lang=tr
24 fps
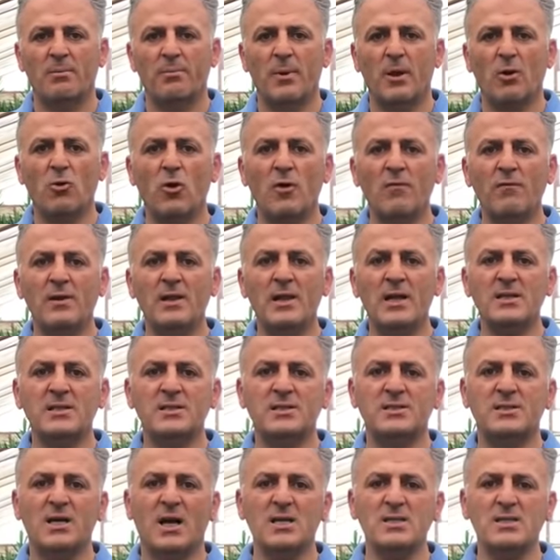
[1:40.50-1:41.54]
Begonviller
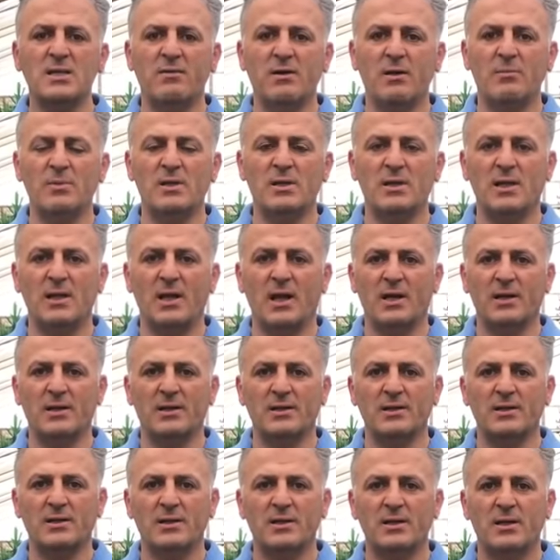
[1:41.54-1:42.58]
sıcağı seven
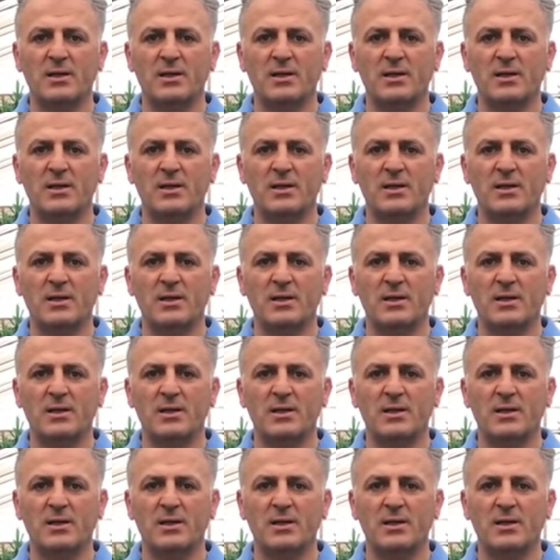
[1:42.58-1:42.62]
bitkilerdir.